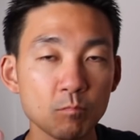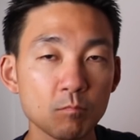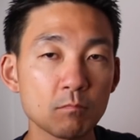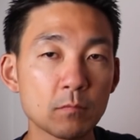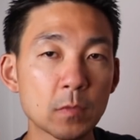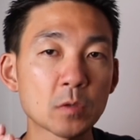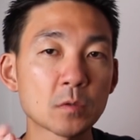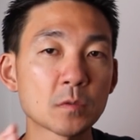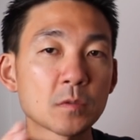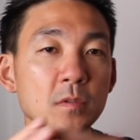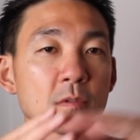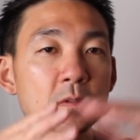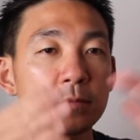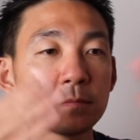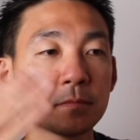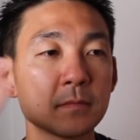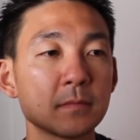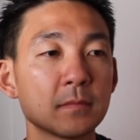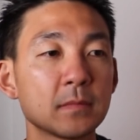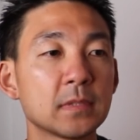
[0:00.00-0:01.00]
この
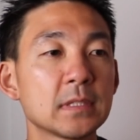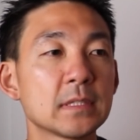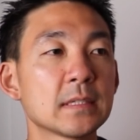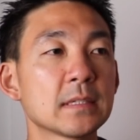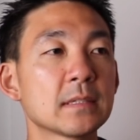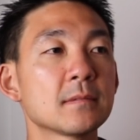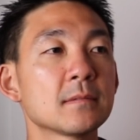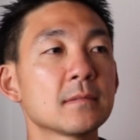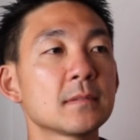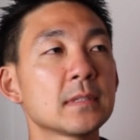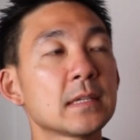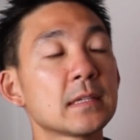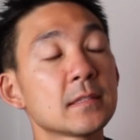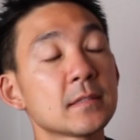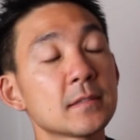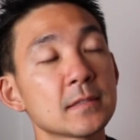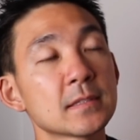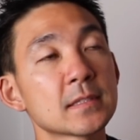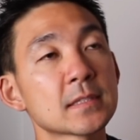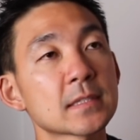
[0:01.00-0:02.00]
何て
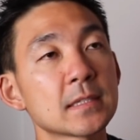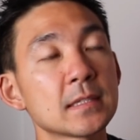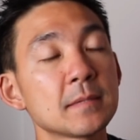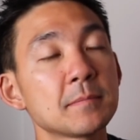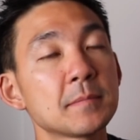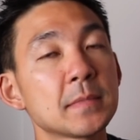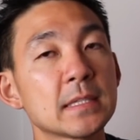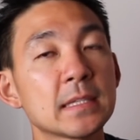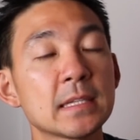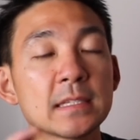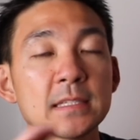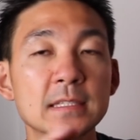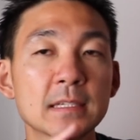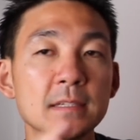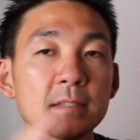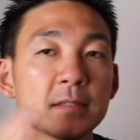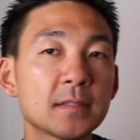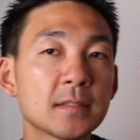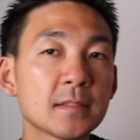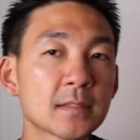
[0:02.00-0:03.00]
言うんですかね、
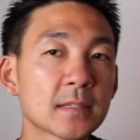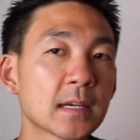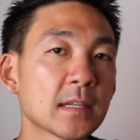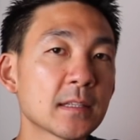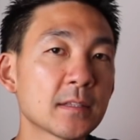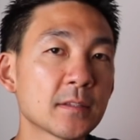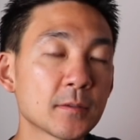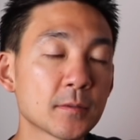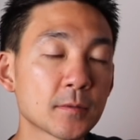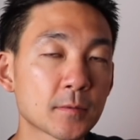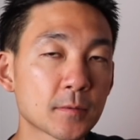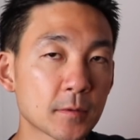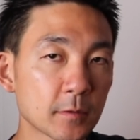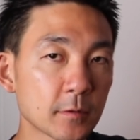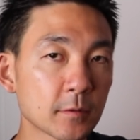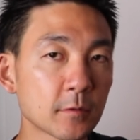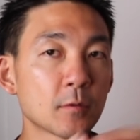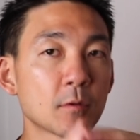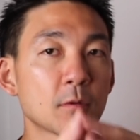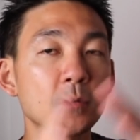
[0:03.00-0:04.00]
デジタル通貨っていうところ
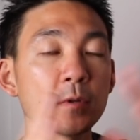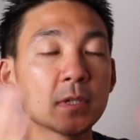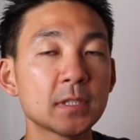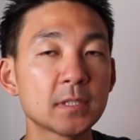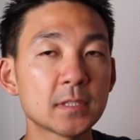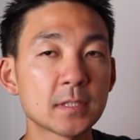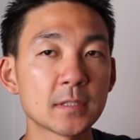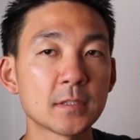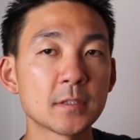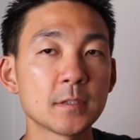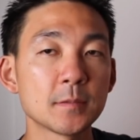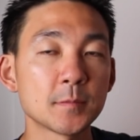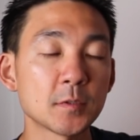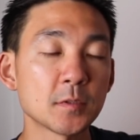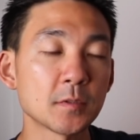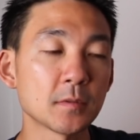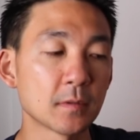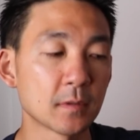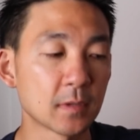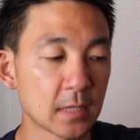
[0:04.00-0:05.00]
の法律っていうも
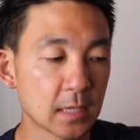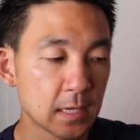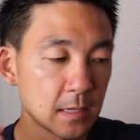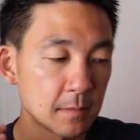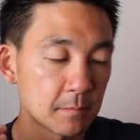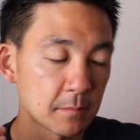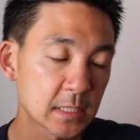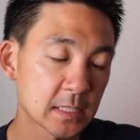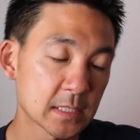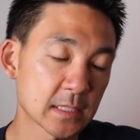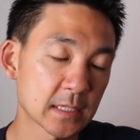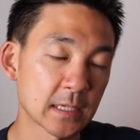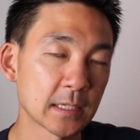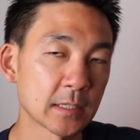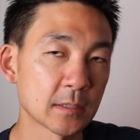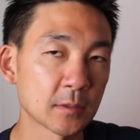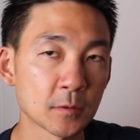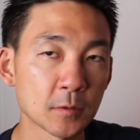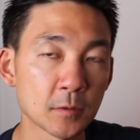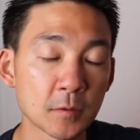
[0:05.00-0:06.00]
のをしっかり
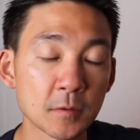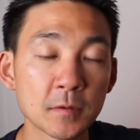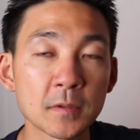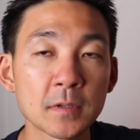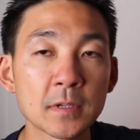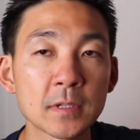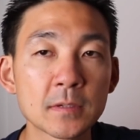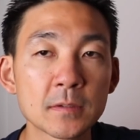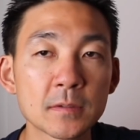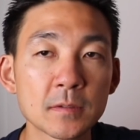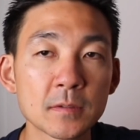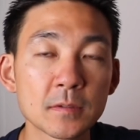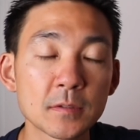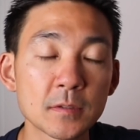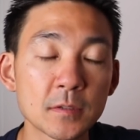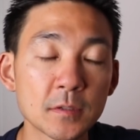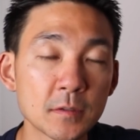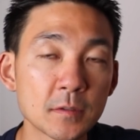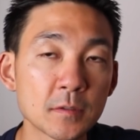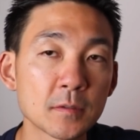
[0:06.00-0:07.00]
と整えるっ
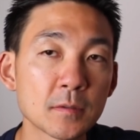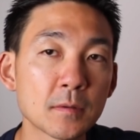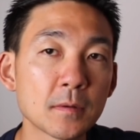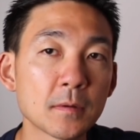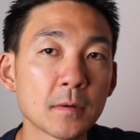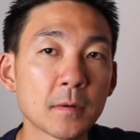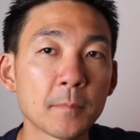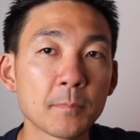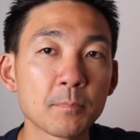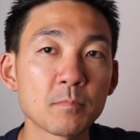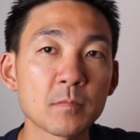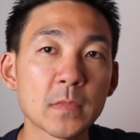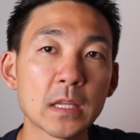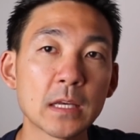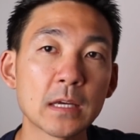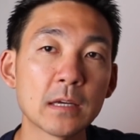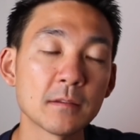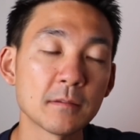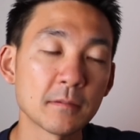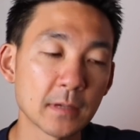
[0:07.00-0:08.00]
ていうのと、
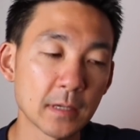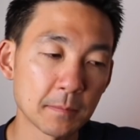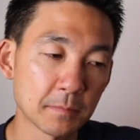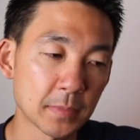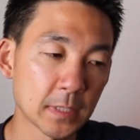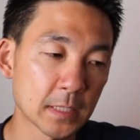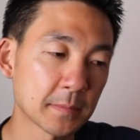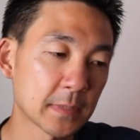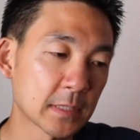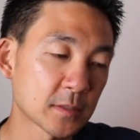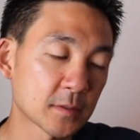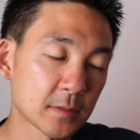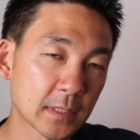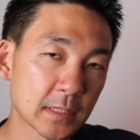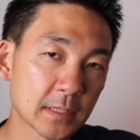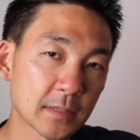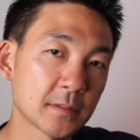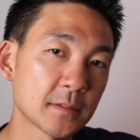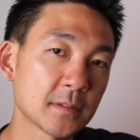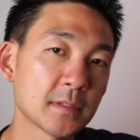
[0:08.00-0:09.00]
あとはやっぱりまあそれ
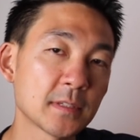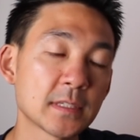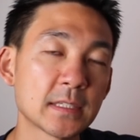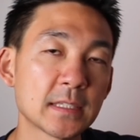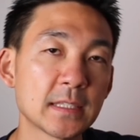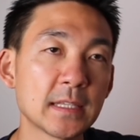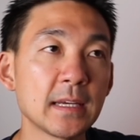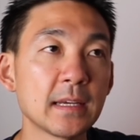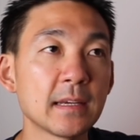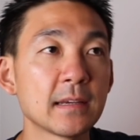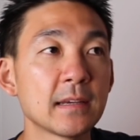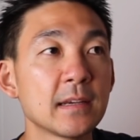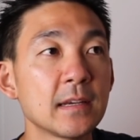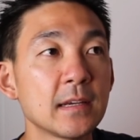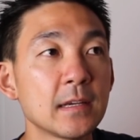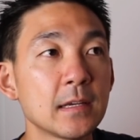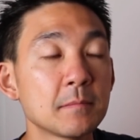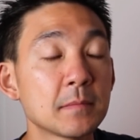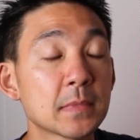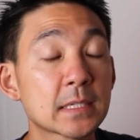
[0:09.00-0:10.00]
に付随して
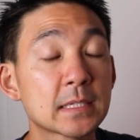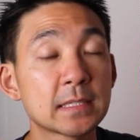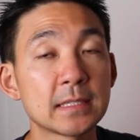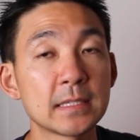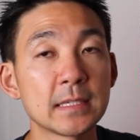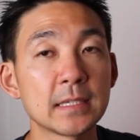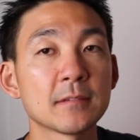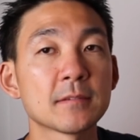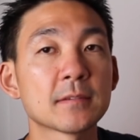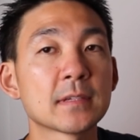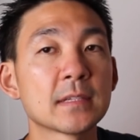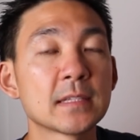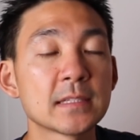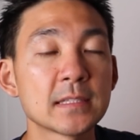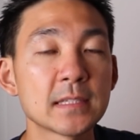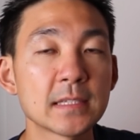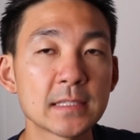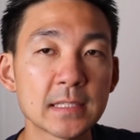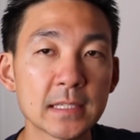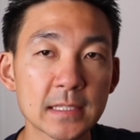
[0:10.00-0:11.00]
規制とかです
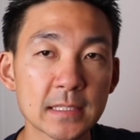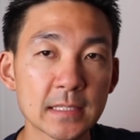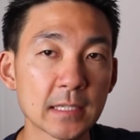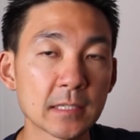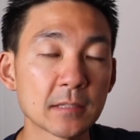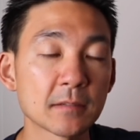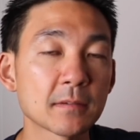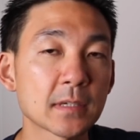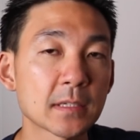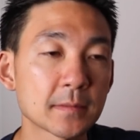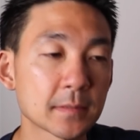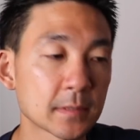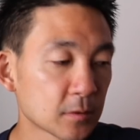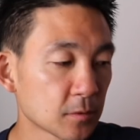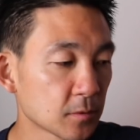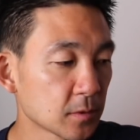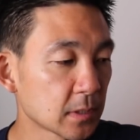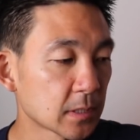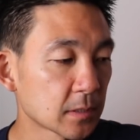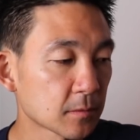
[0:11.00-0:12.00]
ね、税制とか
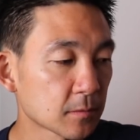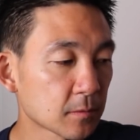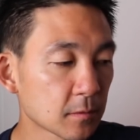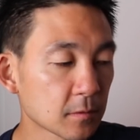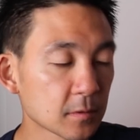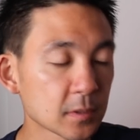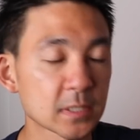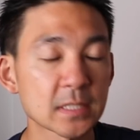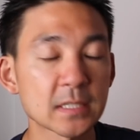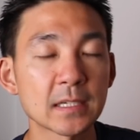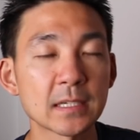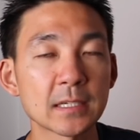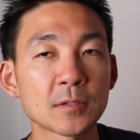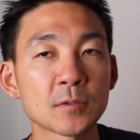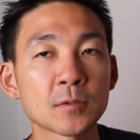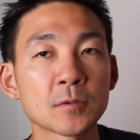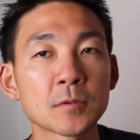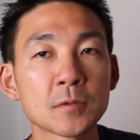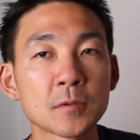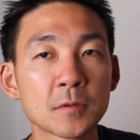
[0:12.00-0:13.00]
そういったところをしっかりと
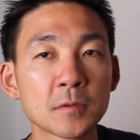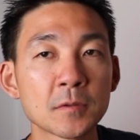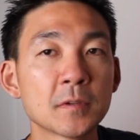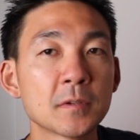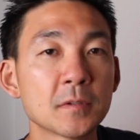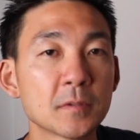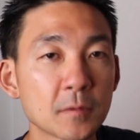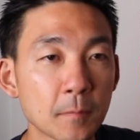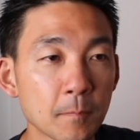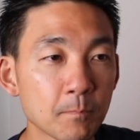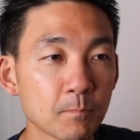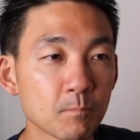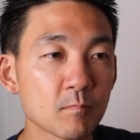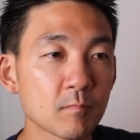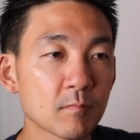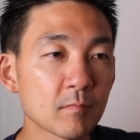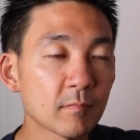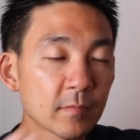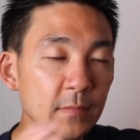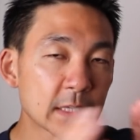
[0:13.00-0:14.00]
整えると。
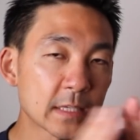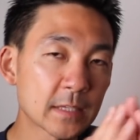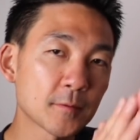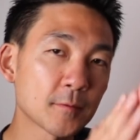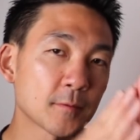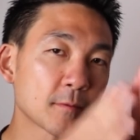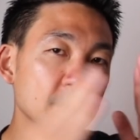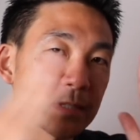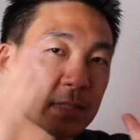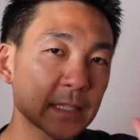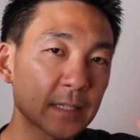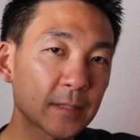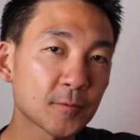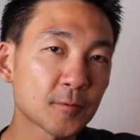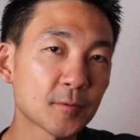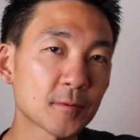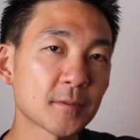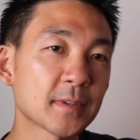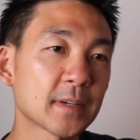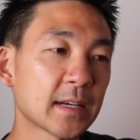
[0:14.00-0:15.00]
で、そういったと
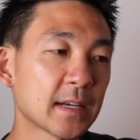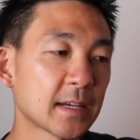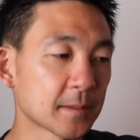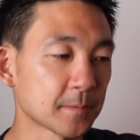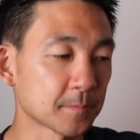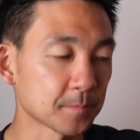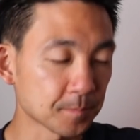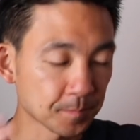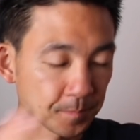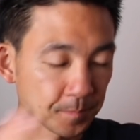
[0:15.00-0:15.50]
ころが